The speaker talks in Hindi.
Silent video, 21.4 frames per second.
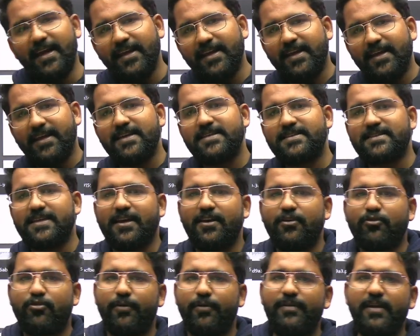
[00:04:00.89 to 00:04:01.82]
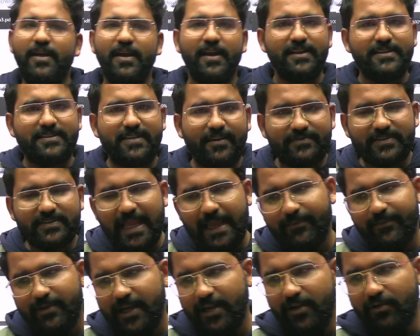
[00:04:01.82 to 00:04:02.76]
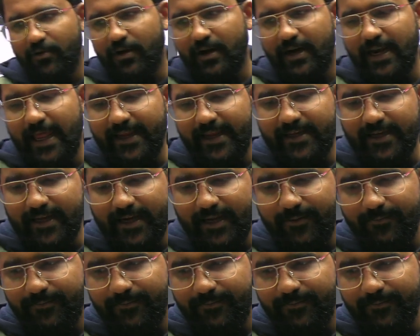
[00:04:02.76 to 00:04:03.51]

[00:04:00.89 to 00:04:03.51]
इस चैनल को भी सब्सक्राइब करें और लाइक करें